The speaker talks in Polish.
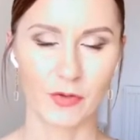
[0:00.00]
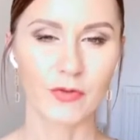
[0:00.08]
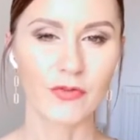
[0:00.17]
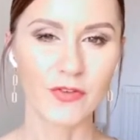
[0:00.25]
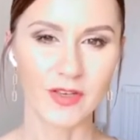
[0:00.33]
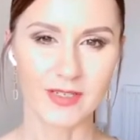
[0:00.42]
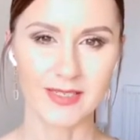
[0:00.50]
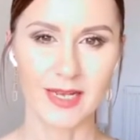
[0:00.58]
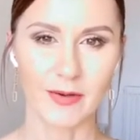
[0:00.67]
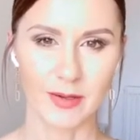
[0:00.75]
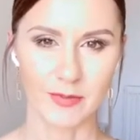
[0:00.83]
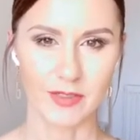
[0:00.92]

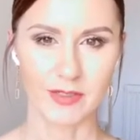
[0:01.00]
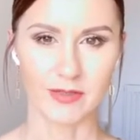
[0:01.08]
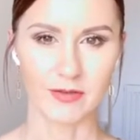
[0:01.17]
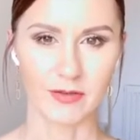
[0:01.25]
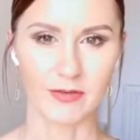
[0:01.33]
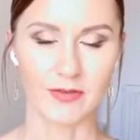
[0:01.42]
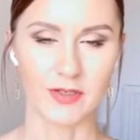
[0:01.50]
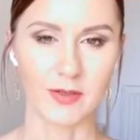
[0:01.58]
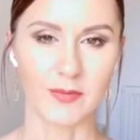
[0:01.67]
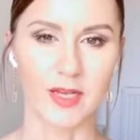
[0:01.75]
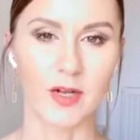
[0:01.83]
utwierdzałam się tylko w tym,